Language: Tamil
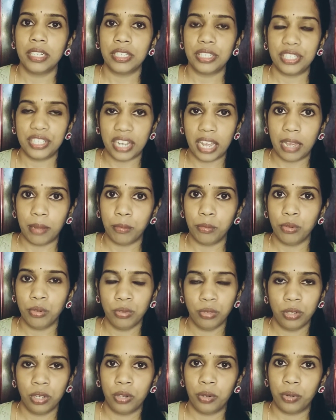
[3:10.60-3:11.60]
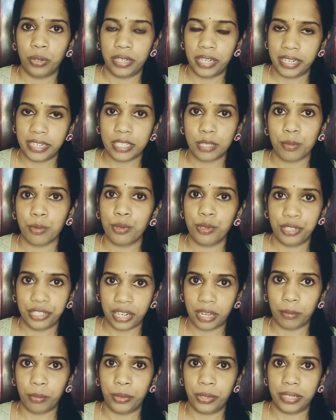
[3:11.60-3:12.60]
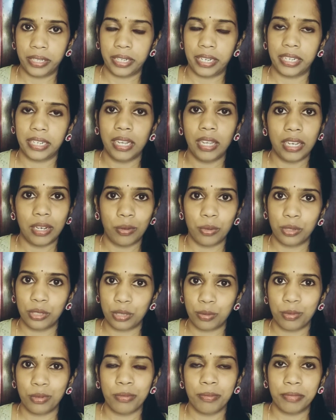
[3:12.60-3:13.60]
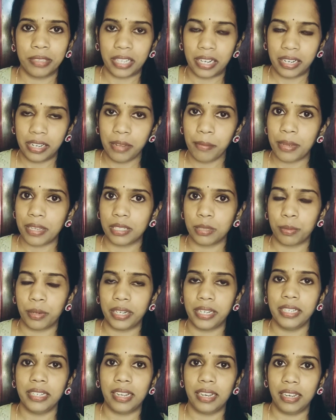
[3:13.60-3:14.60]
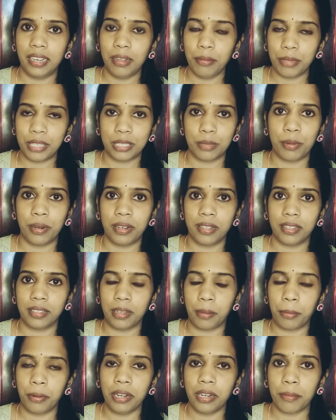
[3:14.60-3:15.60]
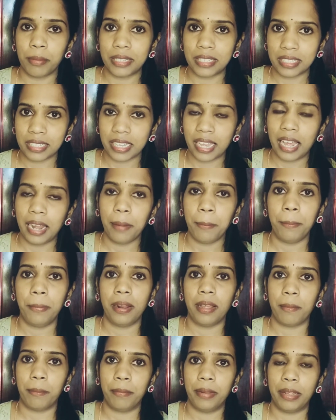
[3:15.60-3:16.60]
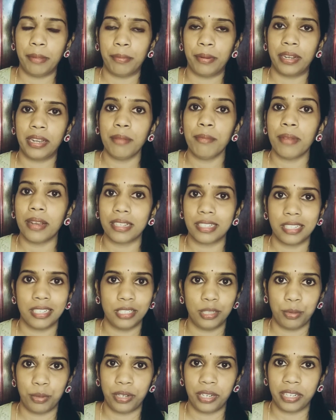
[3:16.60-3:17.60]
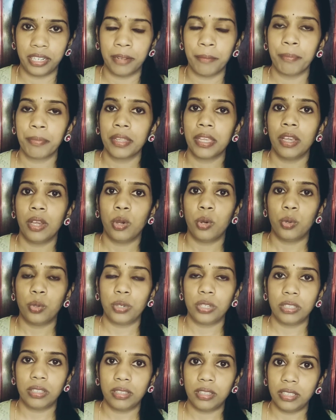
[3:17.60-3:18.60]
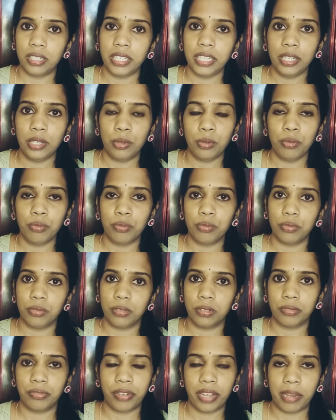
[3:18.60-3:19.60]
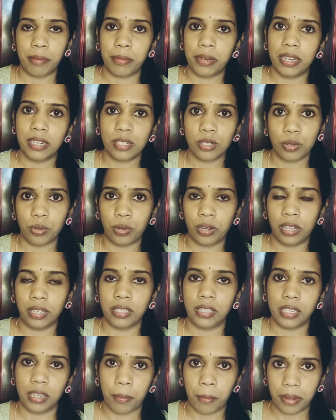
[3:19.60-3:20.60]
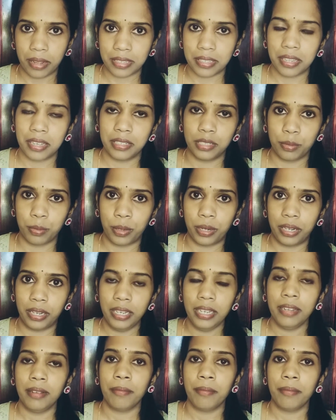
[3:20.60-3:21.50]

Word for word: ஷாம்பு ஒரு ரெண்டு ஸ்பூன் ஷாம்பு எடுக்கிறீங்கன்னா அதில் ஒரு ஸ்பூன் தண்ணி மிக்ஸ் பண்ணி நல்லா மிக்ஸ் பண்ணதுக்கப்புறம் நம்ம ஸ்கேல்பில் அப்ளை பண்ணி மசாஜ் பண்ணுங்கள் ஒரு த்ரீ டு ஃபைவ் மினிட்ஸ்க்குள்ளே நீங்கள் மசாஜ் பண்ணி